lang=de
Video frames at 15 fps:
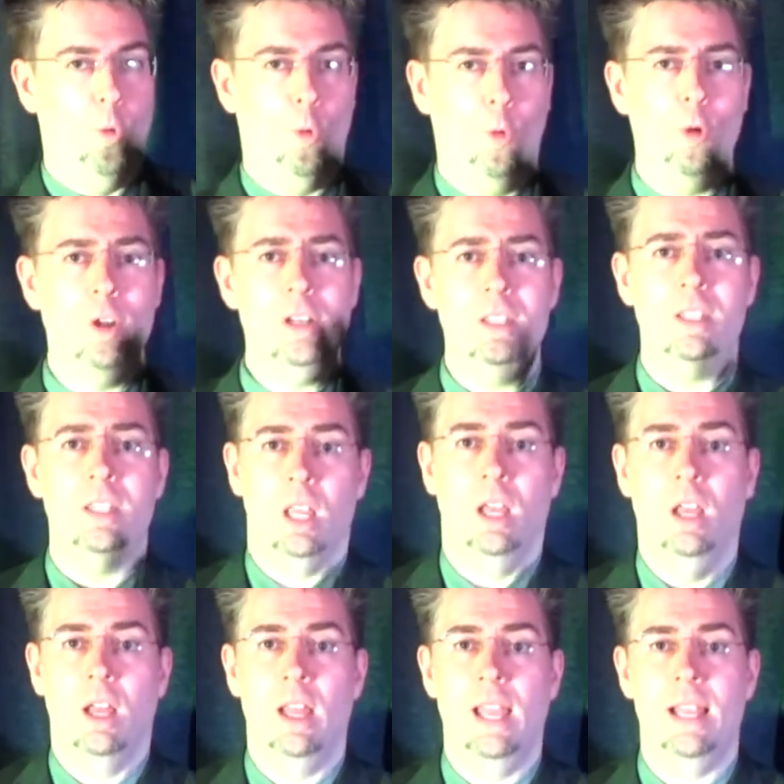Und
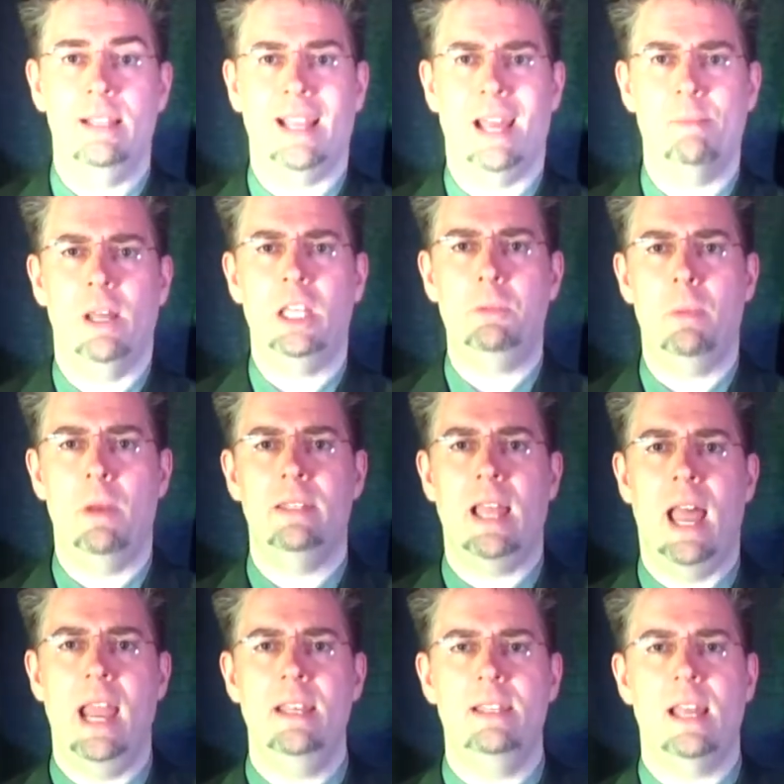es kann manchmal
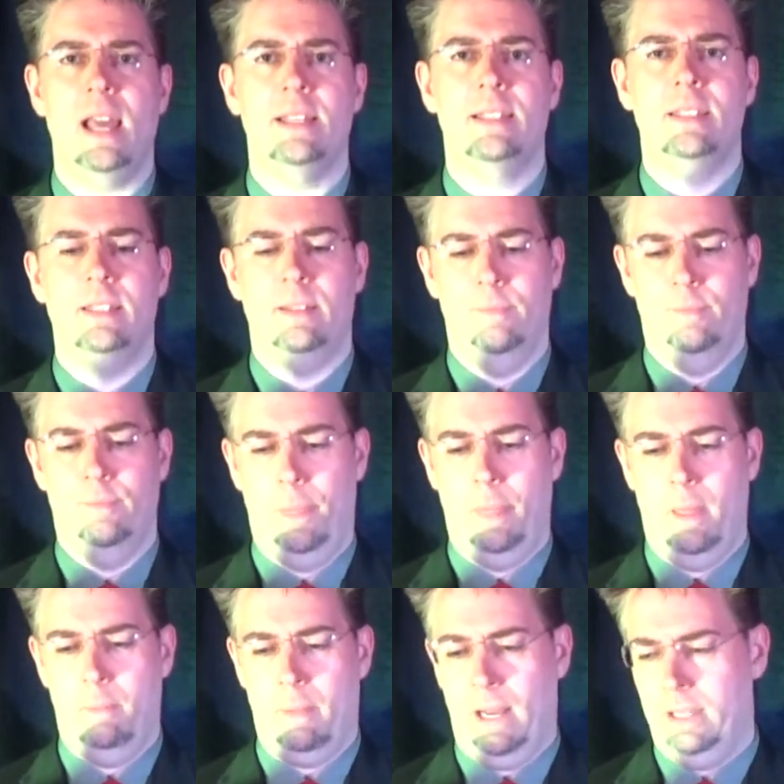sein, dass
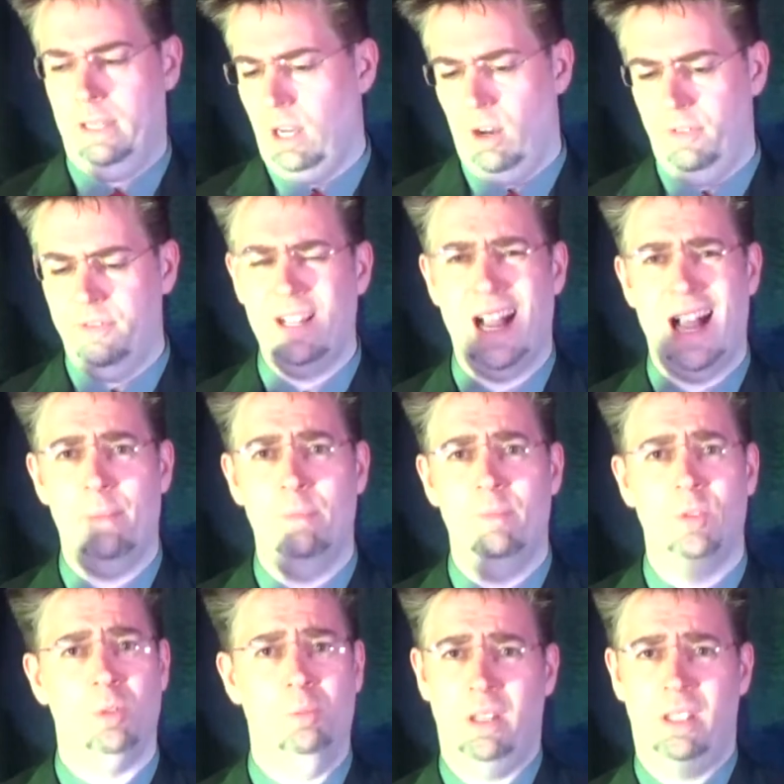manche Aufgaben
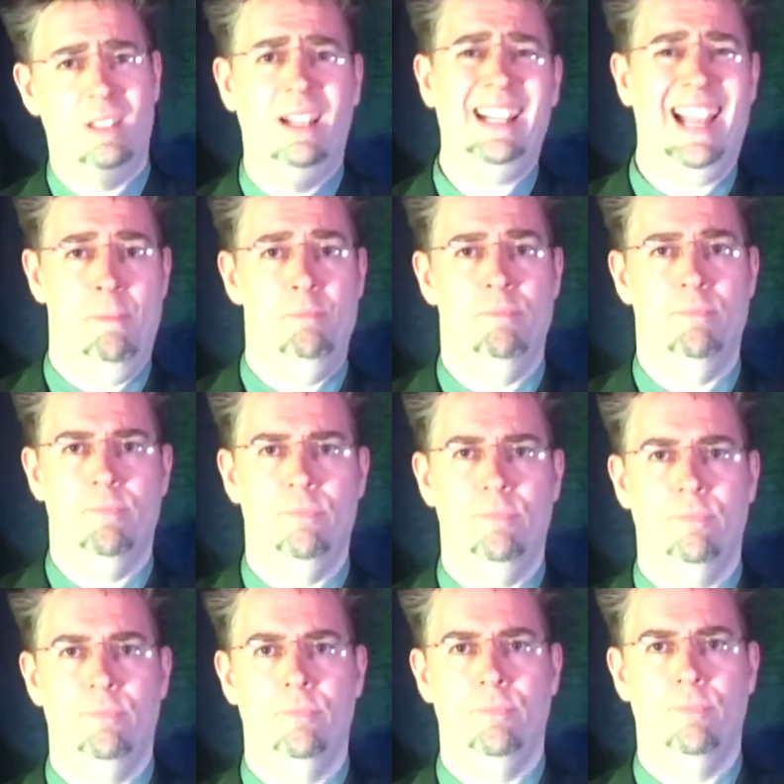so ein bisschen klemmen.
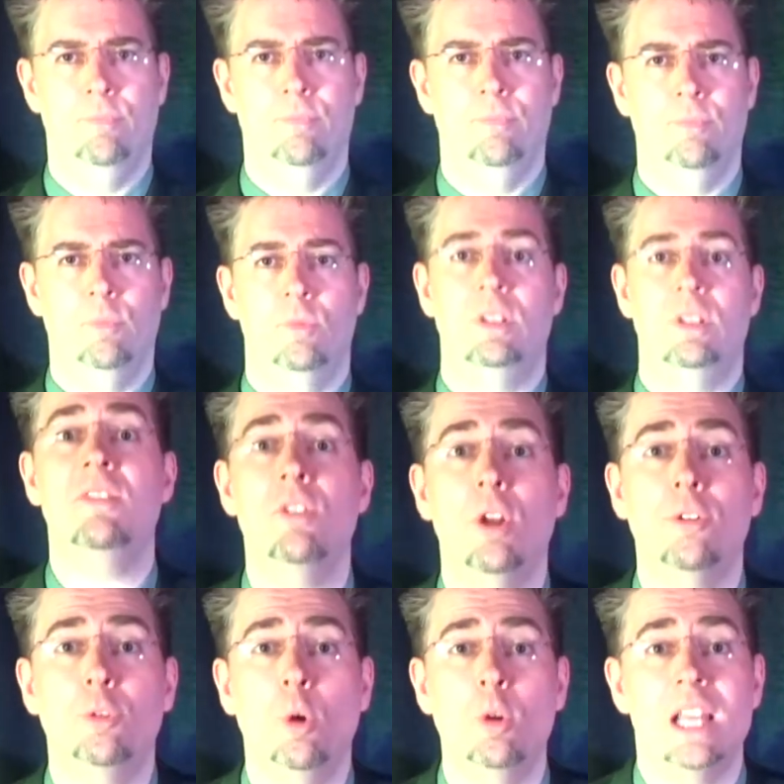Und da sind wir
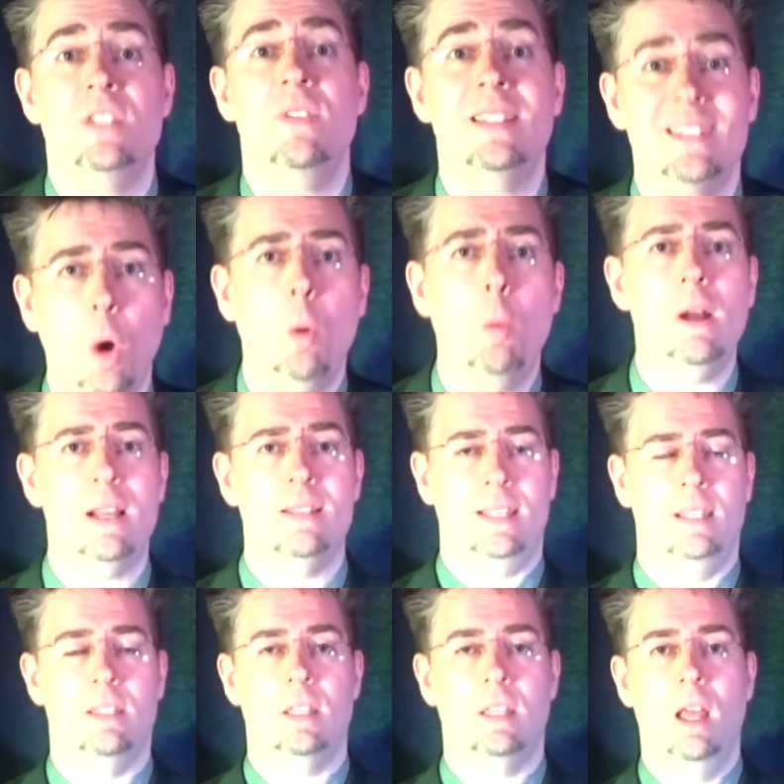doch froh, dass wir Zauberer
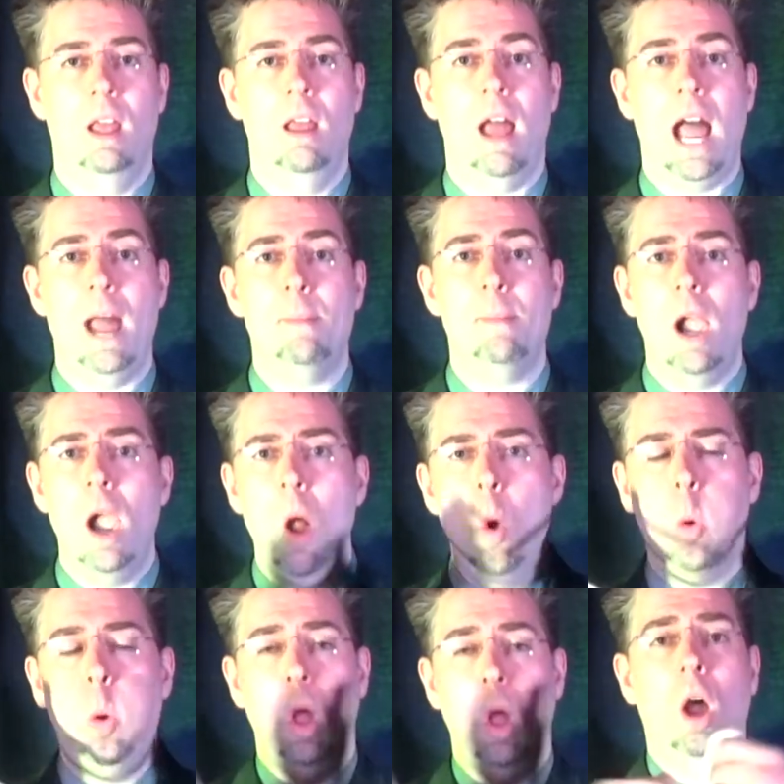sind. Einmal
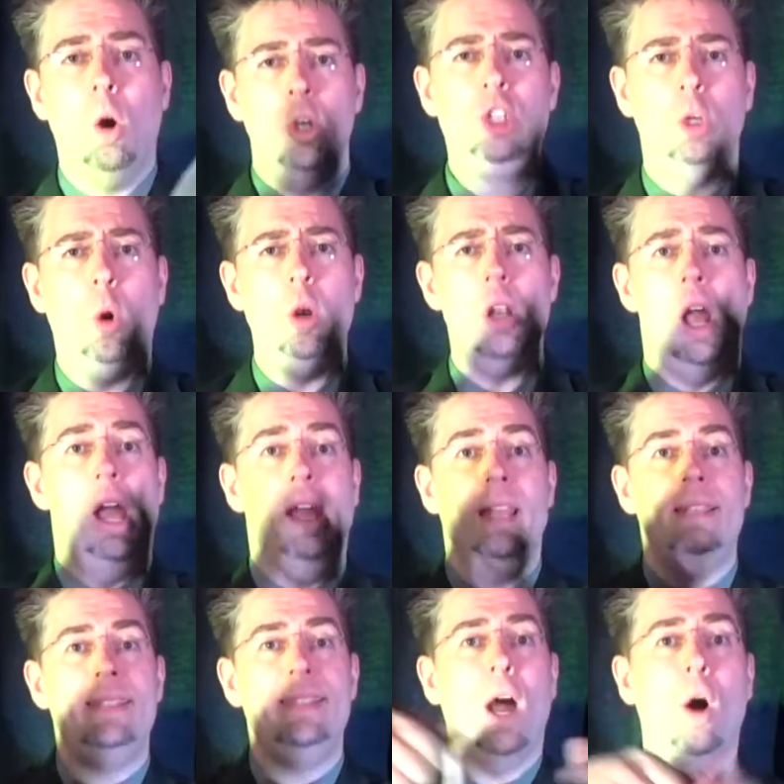und schon
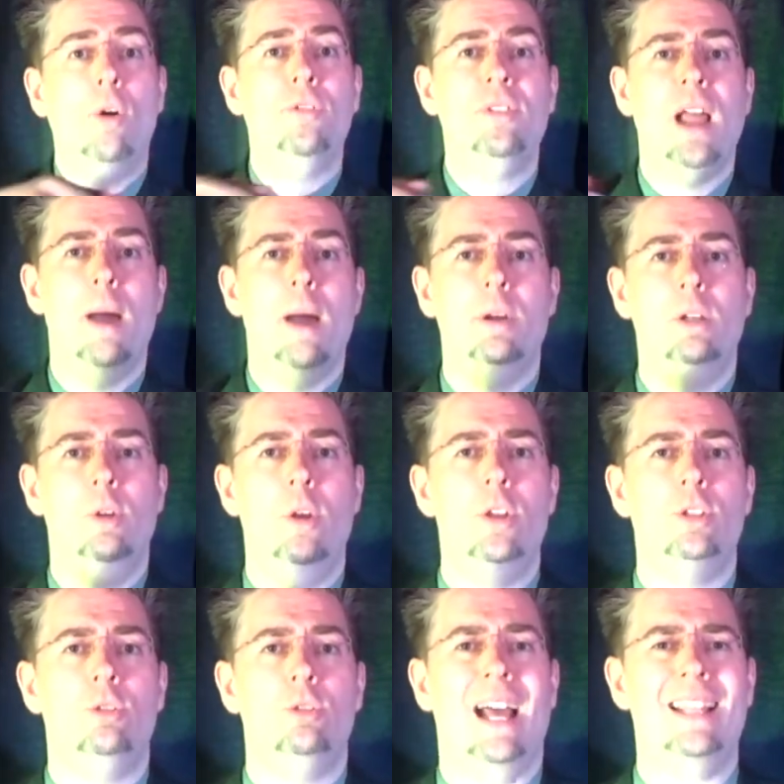ist die Aufgabe
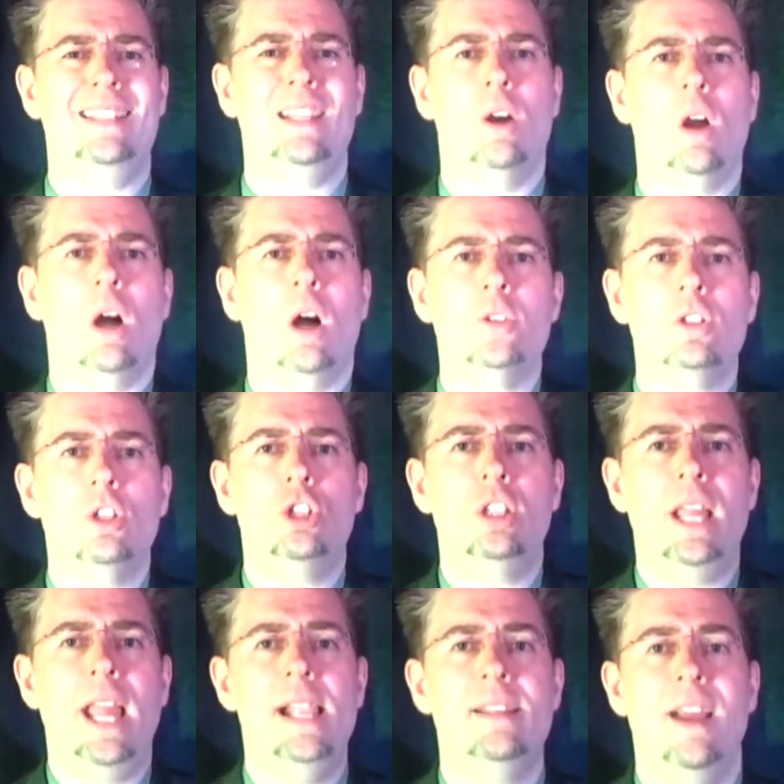gelöst und hat sich auch
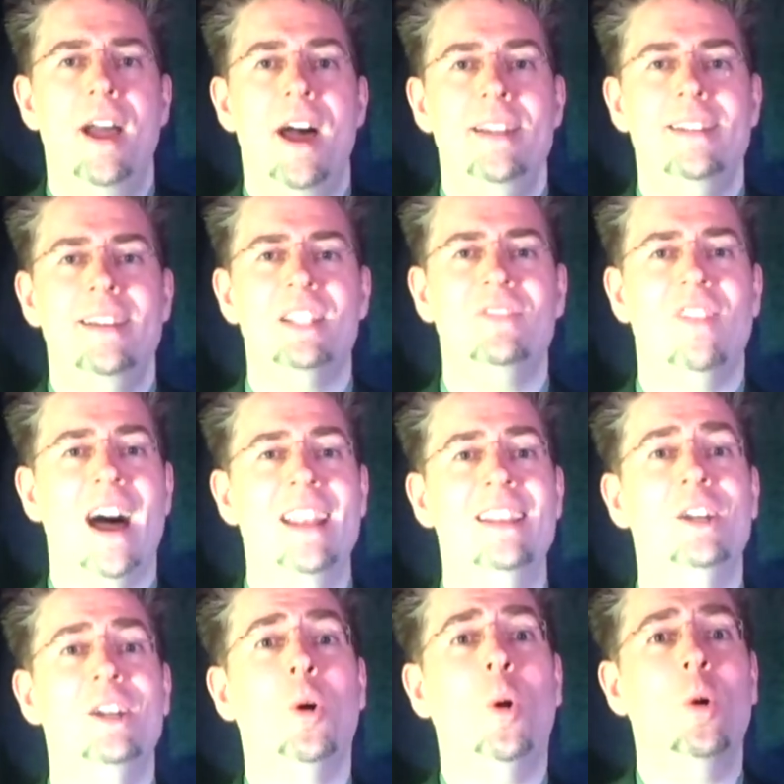herausgestellt, das war eine
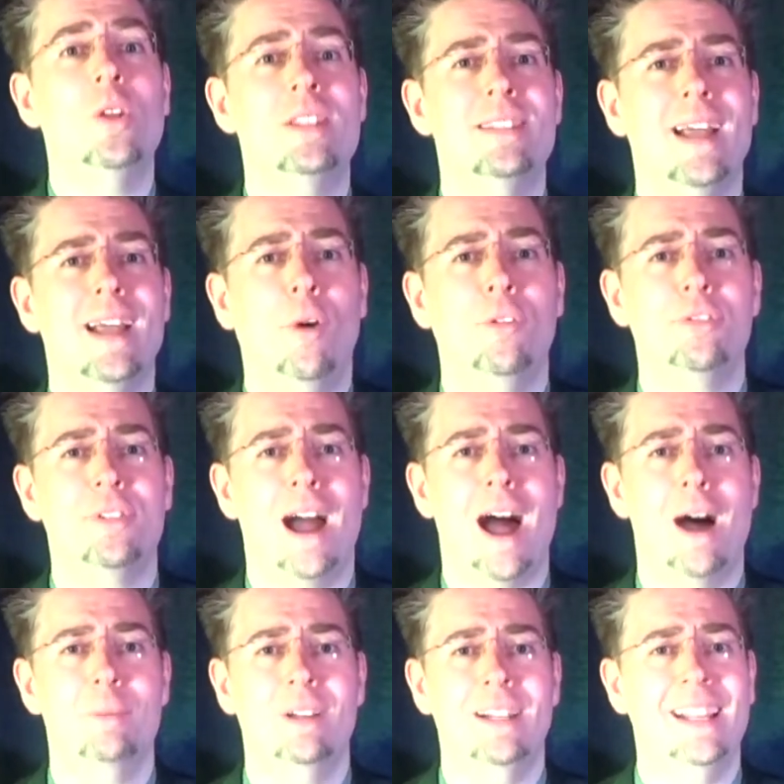große
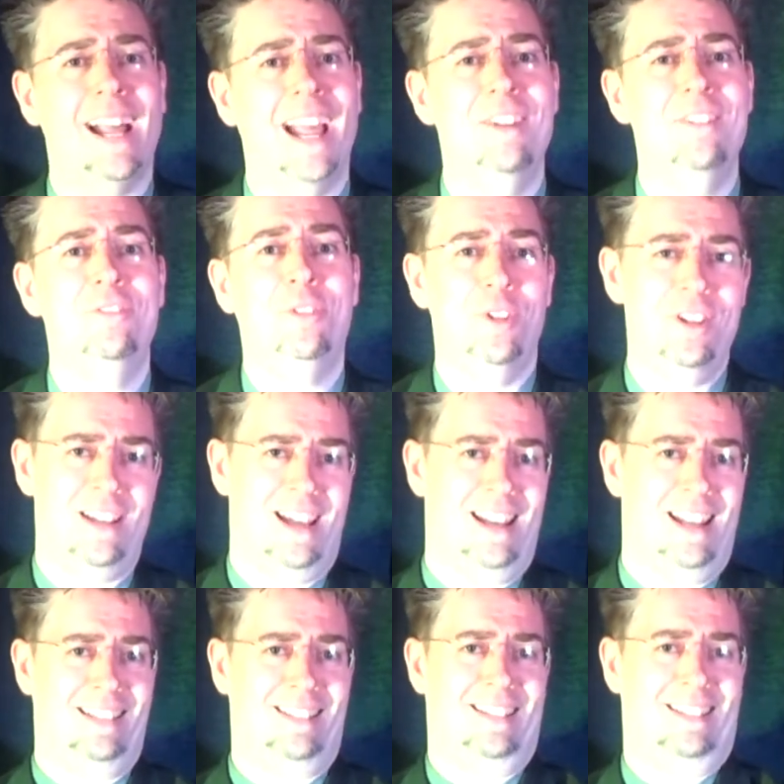Aufgabe. Kein Wunder,
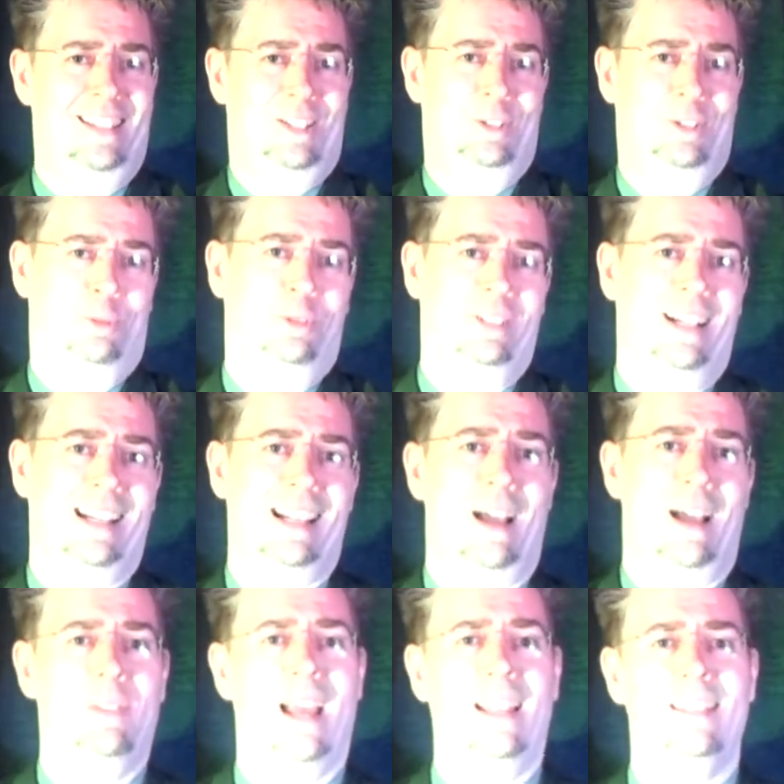dass das nicht so gut
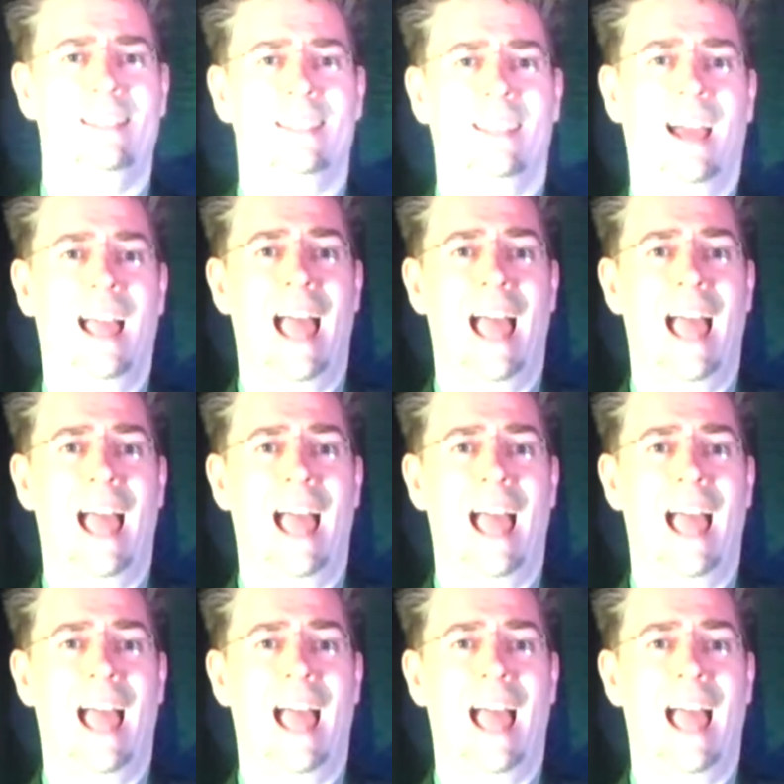geklappt hat.